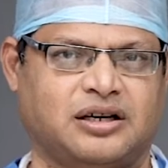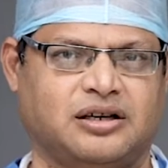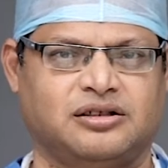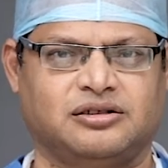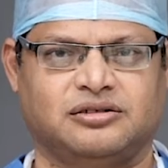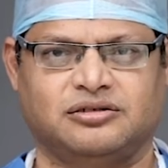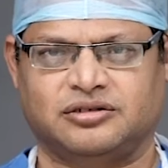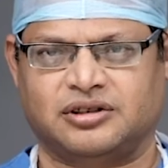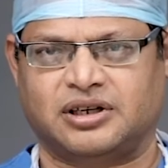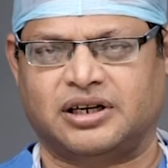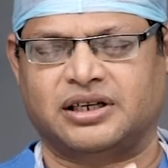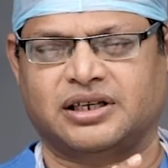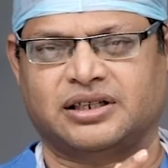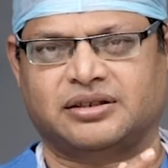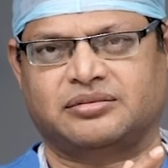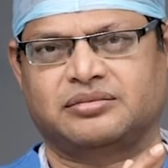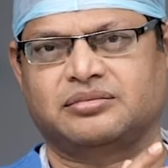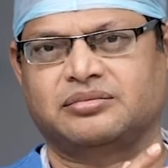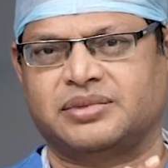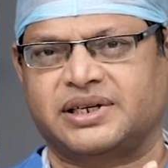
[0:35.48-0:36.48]
మాట్లాడుకుందాం అంటే
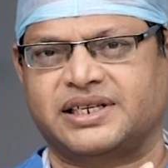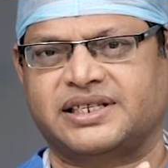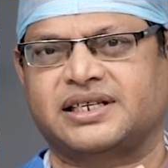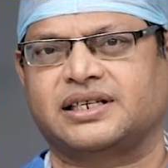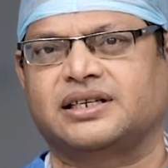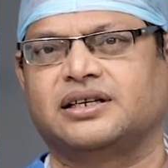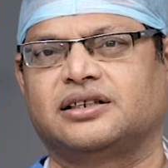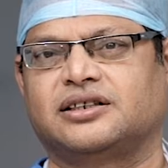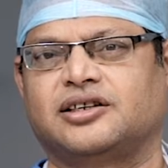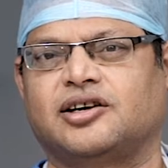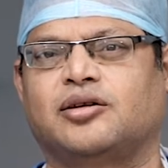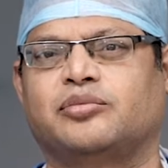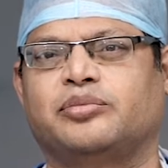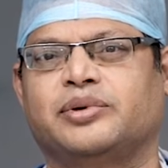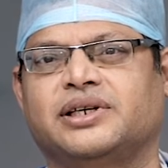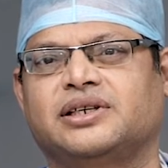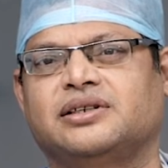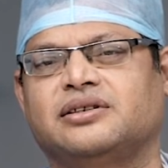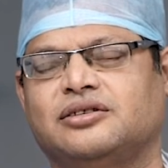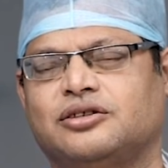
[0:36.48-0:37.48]
బేసిక్గా
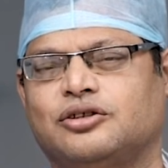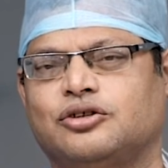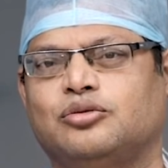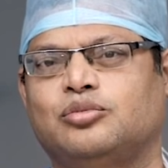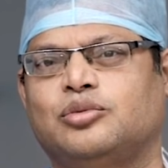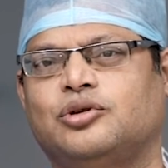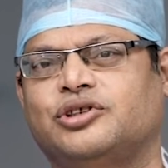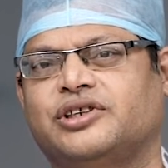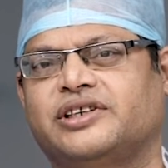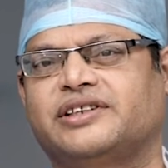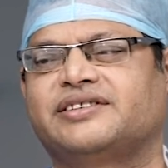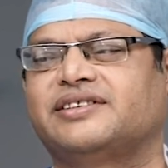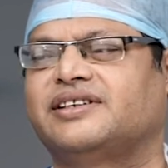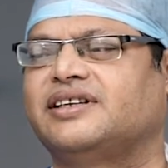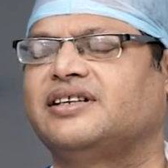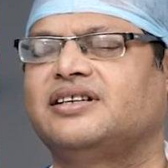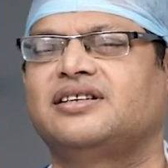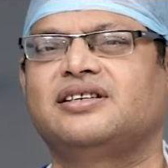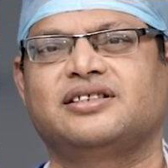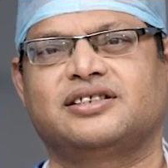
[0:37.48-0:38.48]
టాపిక్ రోబోటిక్స్
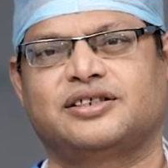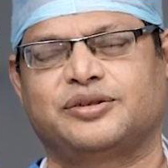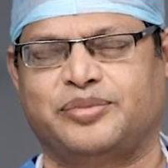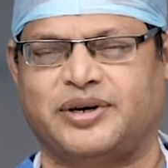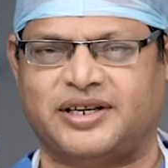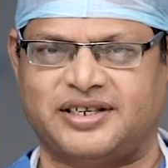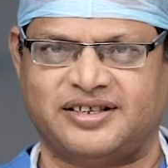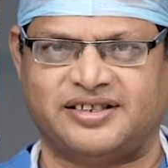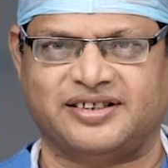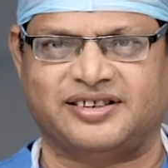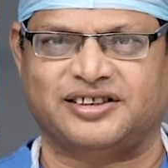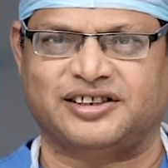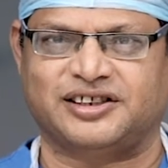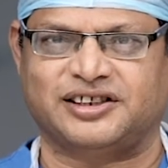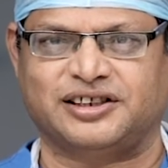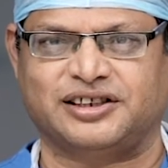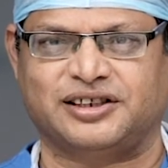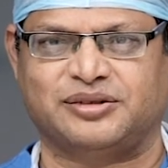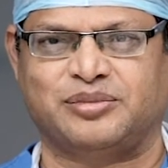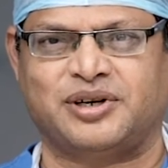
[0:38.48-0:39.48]
ఇన్ స్పైన్
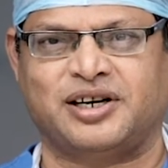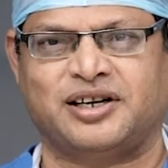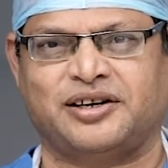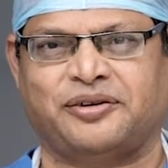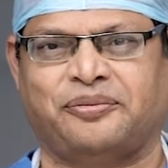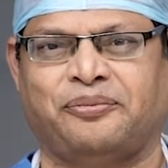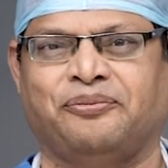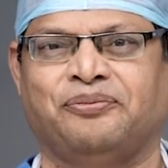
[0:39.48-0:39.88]
సర్జరీ అన్నమాట